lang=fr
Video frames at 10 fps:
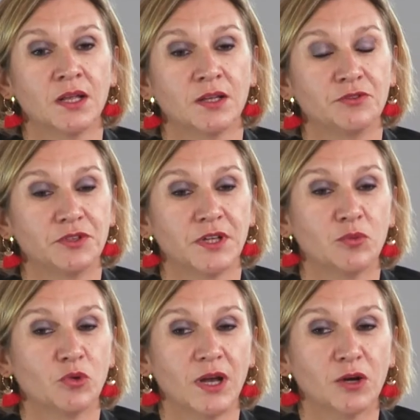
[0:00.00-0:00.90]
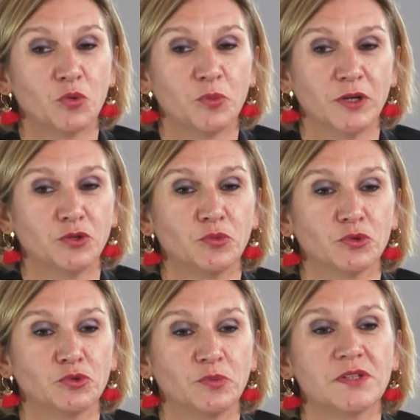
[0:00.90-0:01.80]
Finalement,
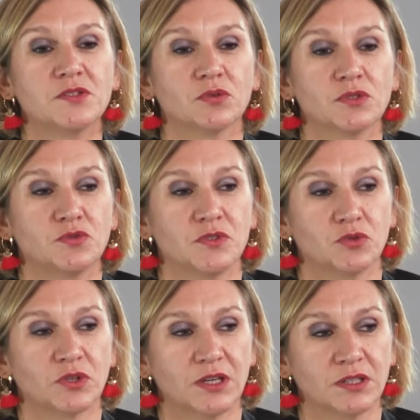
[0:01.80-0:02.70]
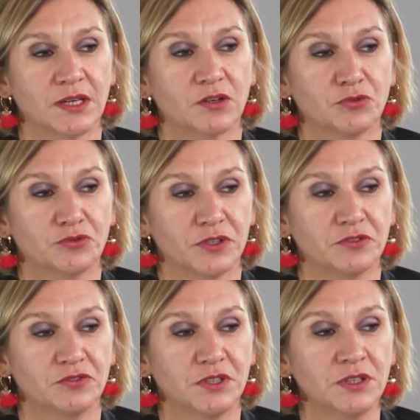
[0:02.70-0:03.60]
l'accompagnement du patient insuffisant cardiaque en fin
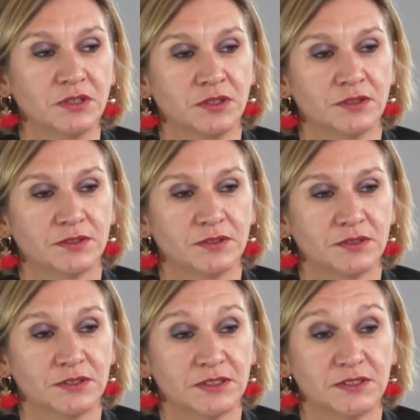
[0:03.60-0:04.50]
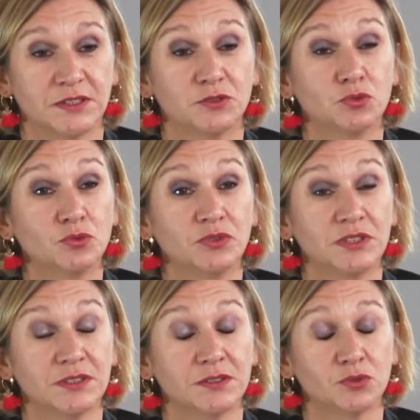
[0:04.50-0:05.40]
de vie, qui s'étouffe
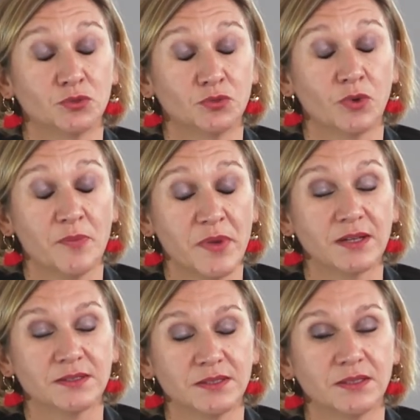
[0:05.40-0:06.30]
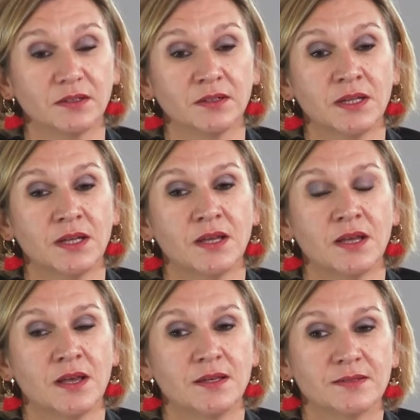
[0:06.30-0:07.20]
et qui se voit partir,
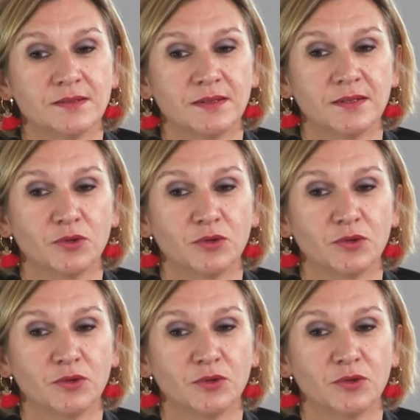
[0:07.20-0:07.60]
c'est...